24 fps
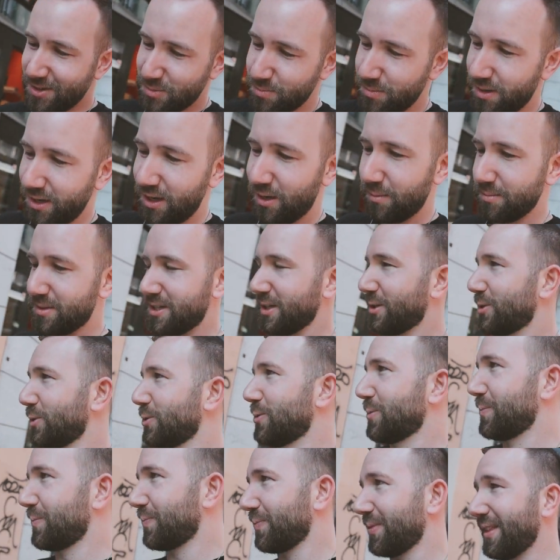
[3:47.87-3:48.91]
se marrer un petit
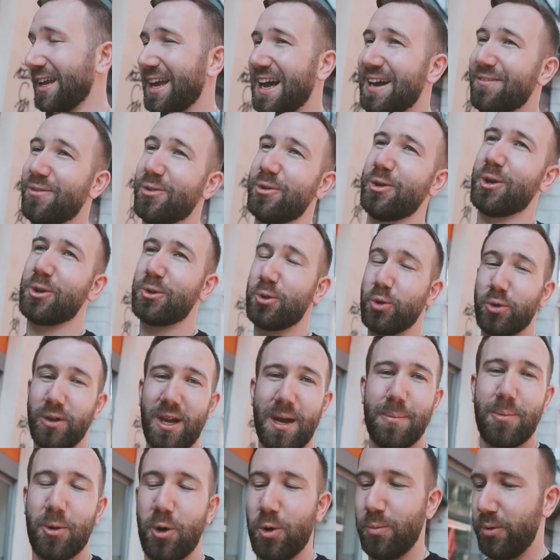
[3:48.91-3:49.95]
coup, avant de retourner
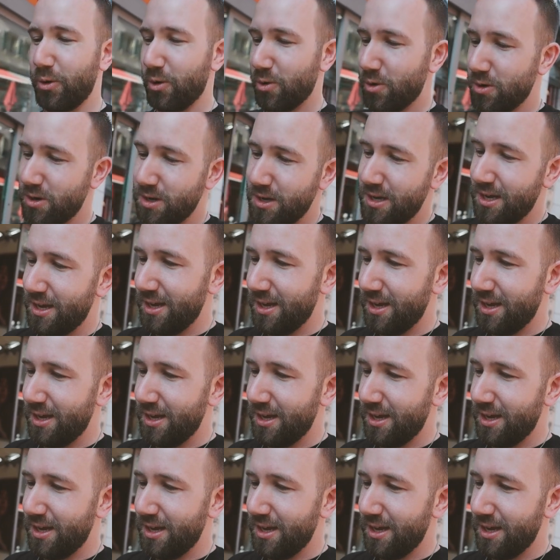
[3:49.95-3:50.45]
après au bureau.